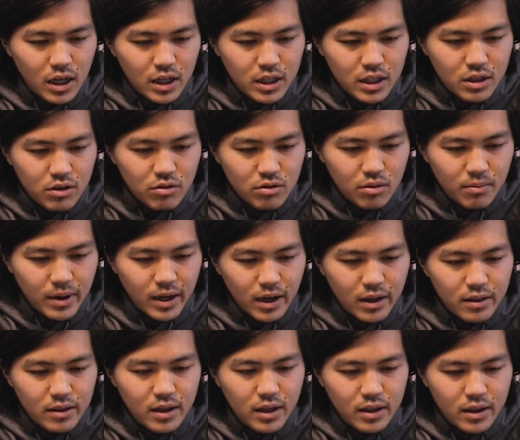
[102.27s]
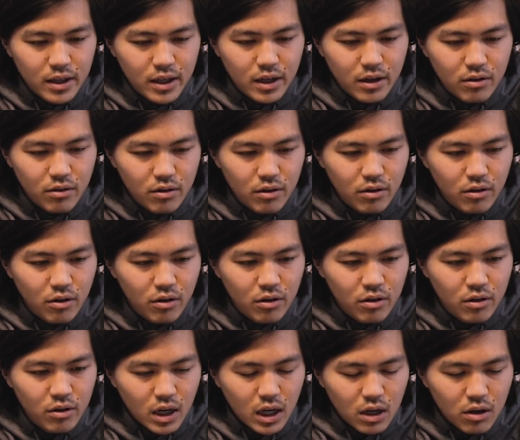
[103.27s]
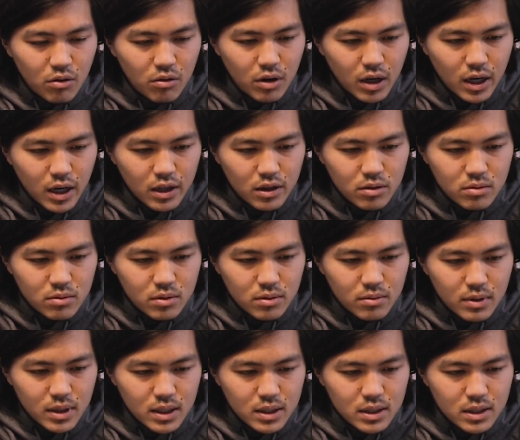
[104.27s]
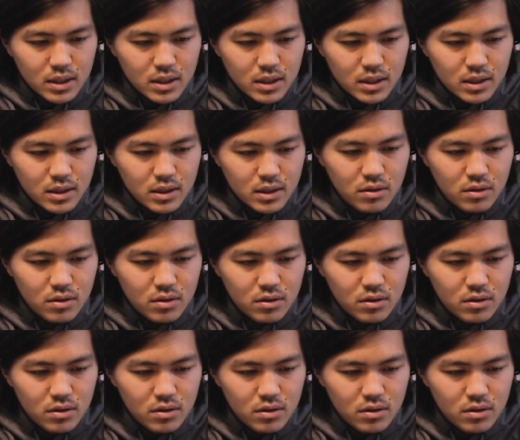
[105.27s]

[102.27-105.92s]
あ、いい言葉があったんで、これを書こうかなと思います。